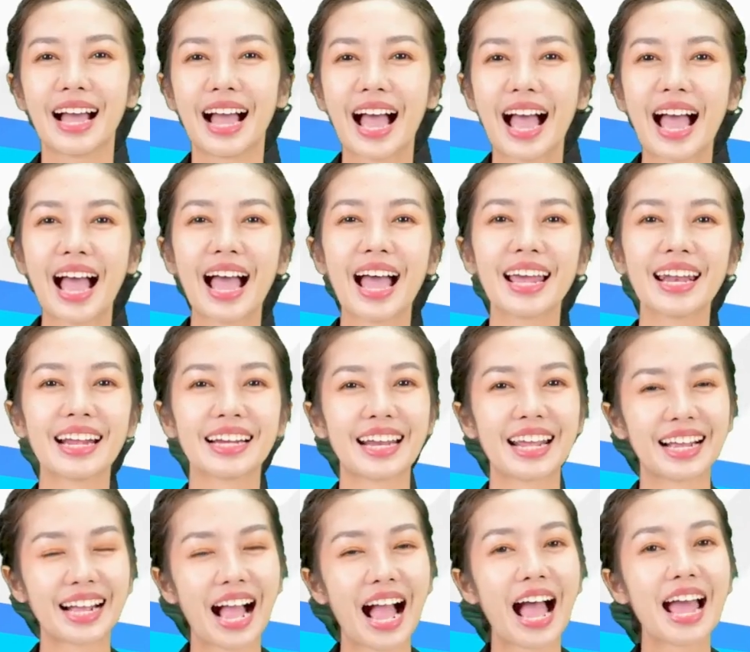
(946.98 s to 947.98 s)
ค่ะ
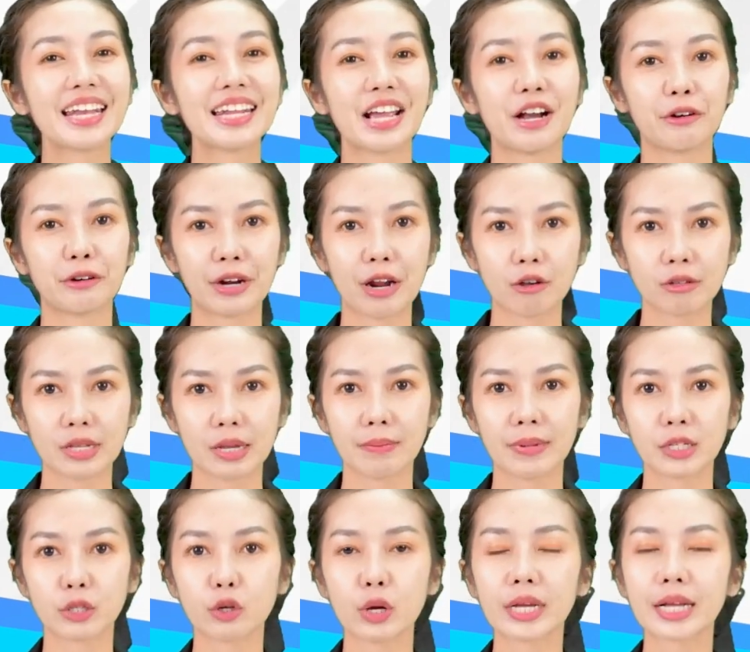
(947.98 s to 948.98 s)
เด็กๆคะเดี๋ยวเราจะ
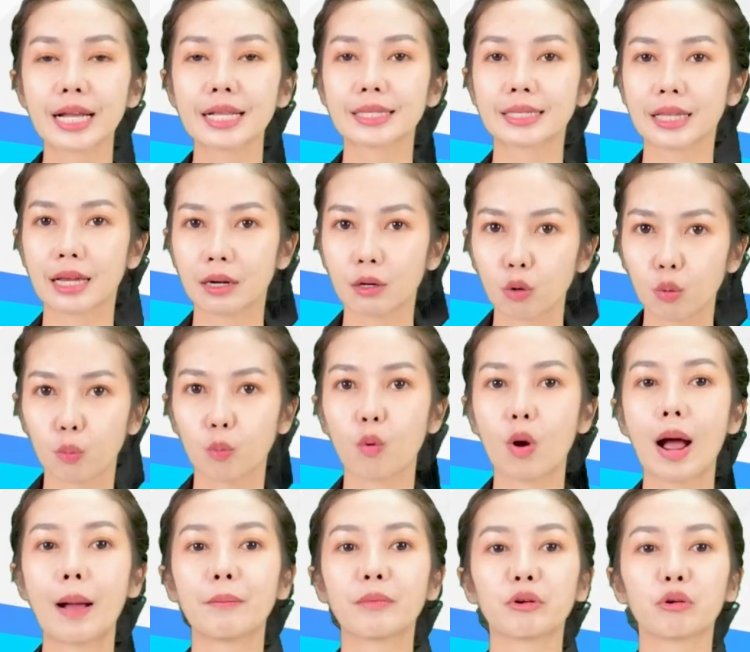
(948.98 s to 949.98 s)
มาช่วยกันสรุปค
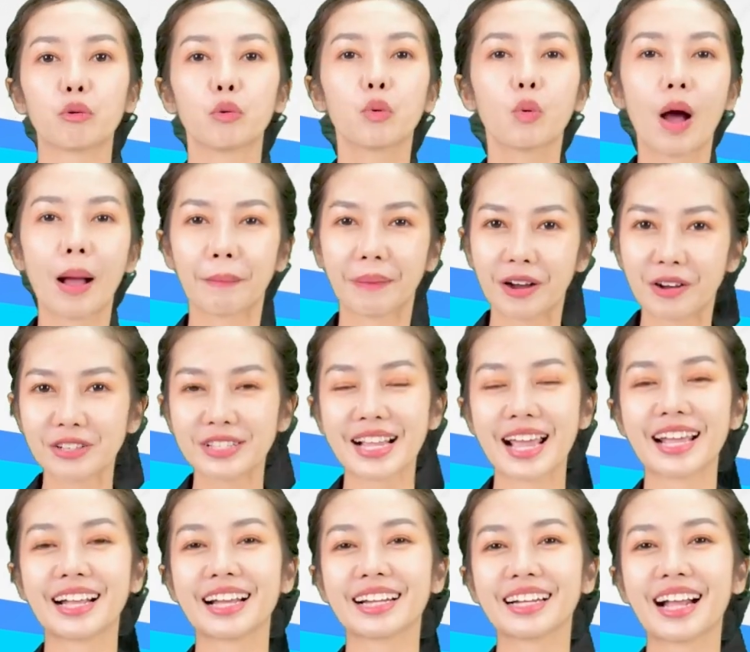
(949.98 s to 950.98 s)
วามรู้ความเข้าใจ
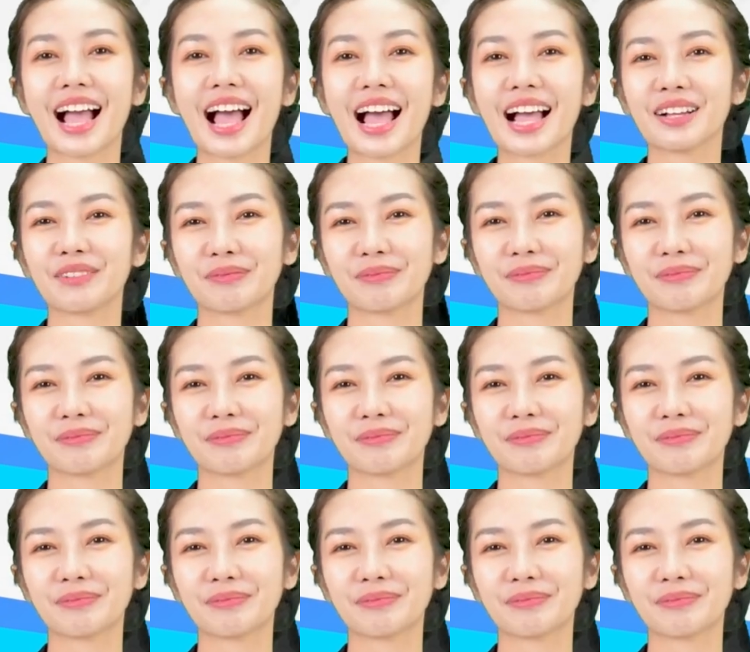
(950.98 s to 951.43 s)
กันค่ะ